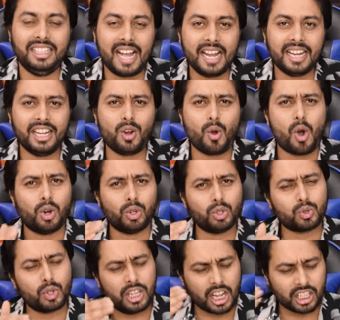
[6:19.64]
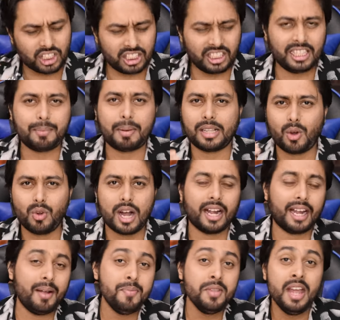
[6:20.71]
नहीं आएगी कॉन्ट्रोस तो कोई अच्छी है बताऊंगा
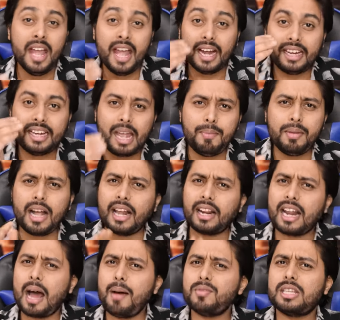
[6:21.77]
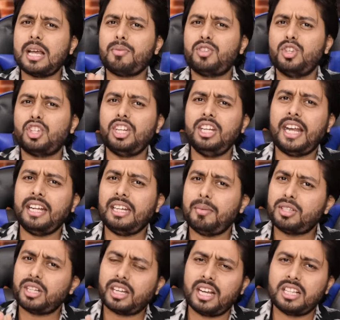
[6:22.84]
आगे गेमिंग आराम से आप सिक्सटी
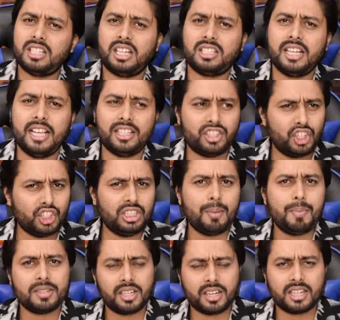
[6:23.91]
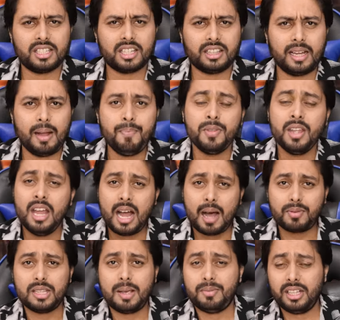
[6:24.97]
नाइनटी तक कर सकते हैं ऐसे सिक्सटी तक कर सकते हैं
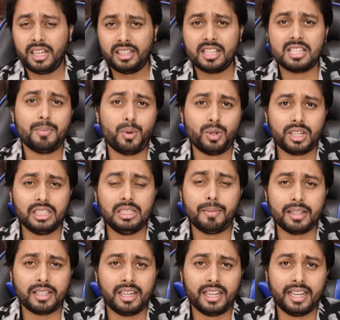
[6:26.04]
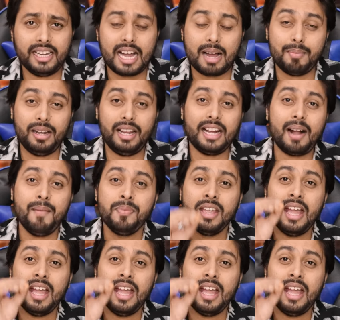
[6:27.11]
अब सैमसंग कितना सपोर्ट करती बात अलग है यहाँ मिलेगा